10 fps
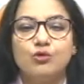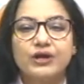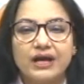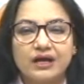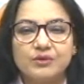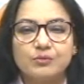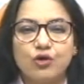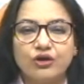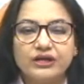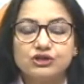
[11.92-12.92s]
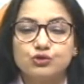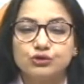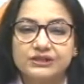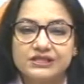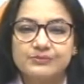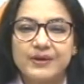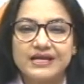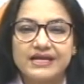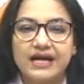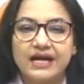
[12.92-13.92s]
মুঙ্গিয়াকামী ব্লকের ছত্রিশ
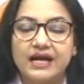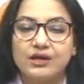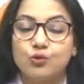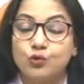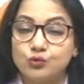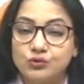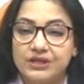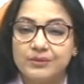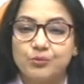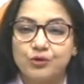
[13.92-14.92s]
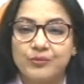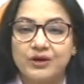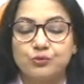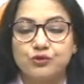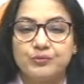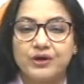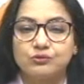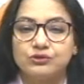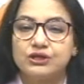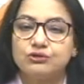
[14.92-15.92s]
মাইল এলাকায় অরুণ দেববর্মার
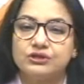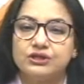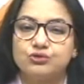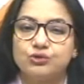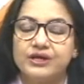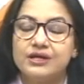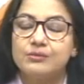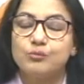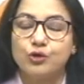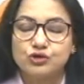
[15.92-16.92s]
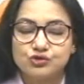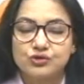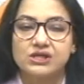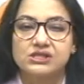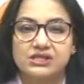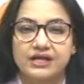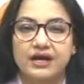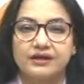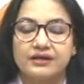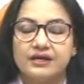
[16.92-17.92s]
পরিবারও দীর্ঘদিন ধরেই বঞ্চনার
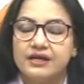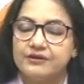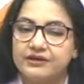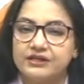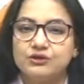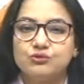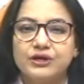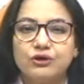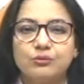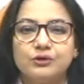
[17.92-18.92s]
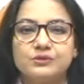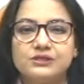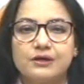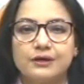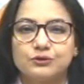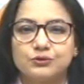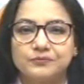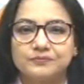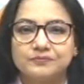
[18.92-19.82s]
শিকার এবারে দেখুন এ খবরে বিস্তারিত